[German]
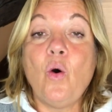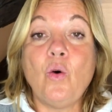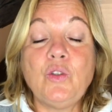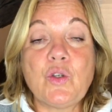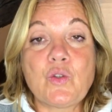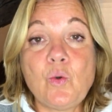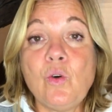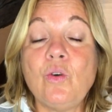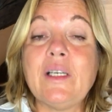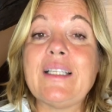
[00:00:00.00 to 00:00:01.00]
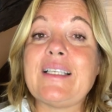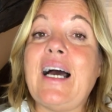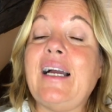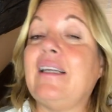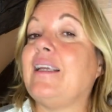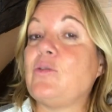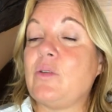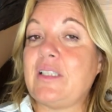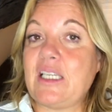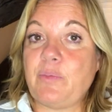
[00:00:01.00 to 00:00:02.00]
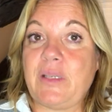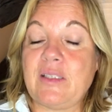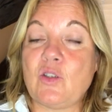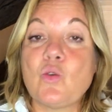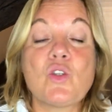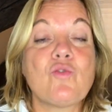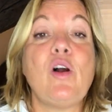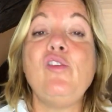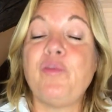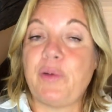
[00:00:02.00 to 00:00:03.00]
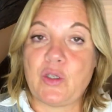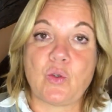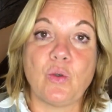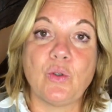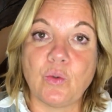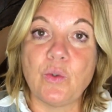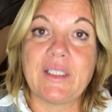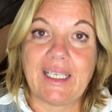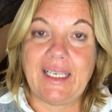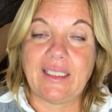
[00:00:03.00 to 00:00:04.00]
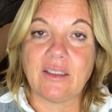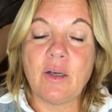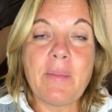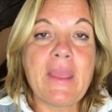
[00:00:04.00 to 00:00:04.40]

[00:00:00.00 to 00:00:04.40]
Untersuchungen sagen, dass uns das bis zu zwölf Personen gut gelingt.